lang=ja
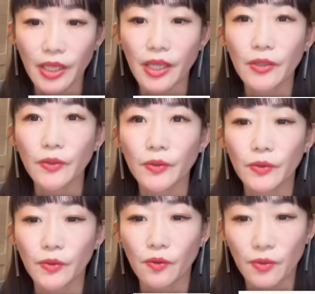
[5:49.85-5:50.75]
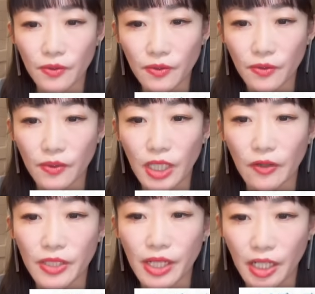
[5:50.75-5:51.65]
影響力を持つ
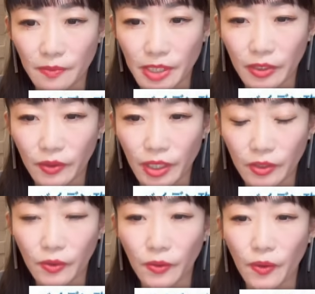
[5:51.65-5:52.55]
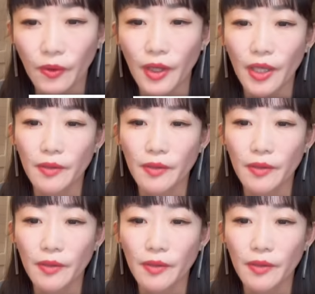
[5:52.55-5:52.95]
サウジアラビアの影響を、